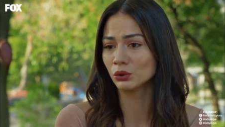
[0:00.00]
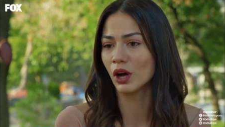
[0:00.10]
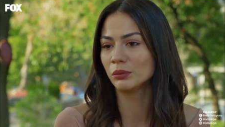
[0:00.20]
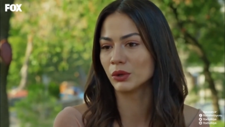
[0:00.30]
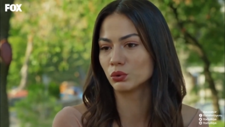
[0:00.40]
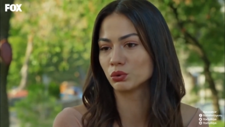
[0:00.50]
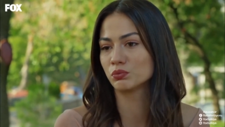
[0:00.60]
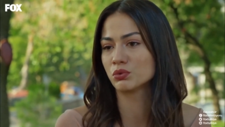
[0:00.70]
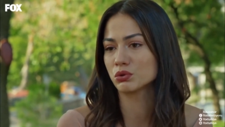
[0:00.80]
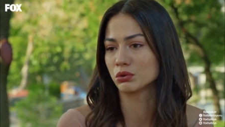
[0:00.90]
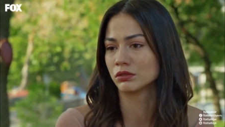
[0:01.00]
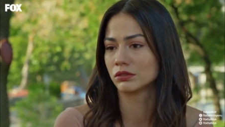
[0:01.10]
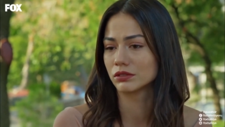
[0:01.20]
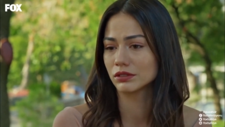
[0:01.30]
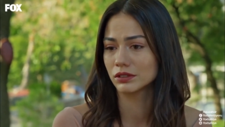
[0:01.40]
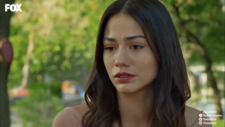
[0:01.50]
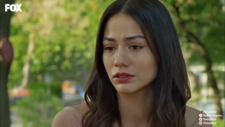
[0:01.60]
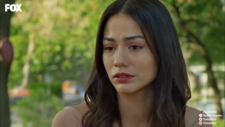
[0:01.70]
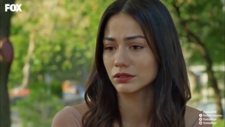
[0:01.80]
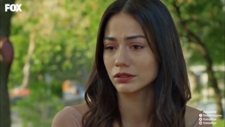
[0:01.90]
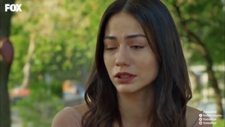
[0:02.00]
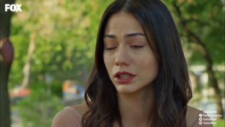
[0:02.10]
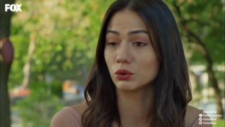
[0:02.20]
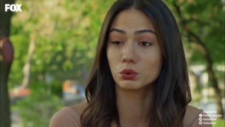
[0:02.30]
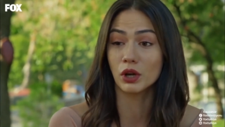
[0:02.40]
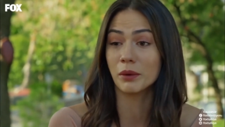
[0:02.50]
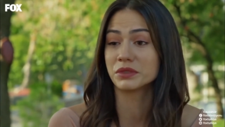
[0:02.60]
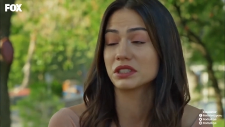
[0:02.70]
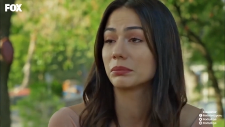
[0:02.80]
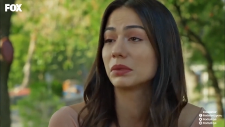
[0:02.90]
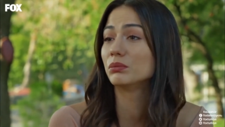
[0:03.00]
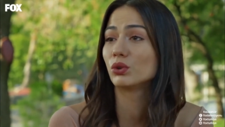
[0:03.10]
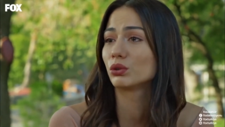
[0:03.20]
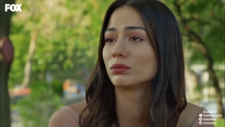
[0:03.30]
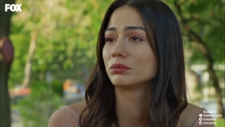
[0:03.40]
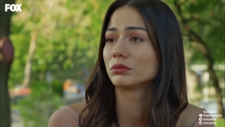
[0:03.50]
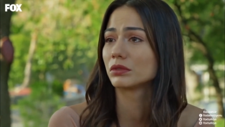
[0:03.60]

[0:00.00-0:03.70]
Onu almayı unutmuşsun. Ya da utanmışsın bilmiyorum.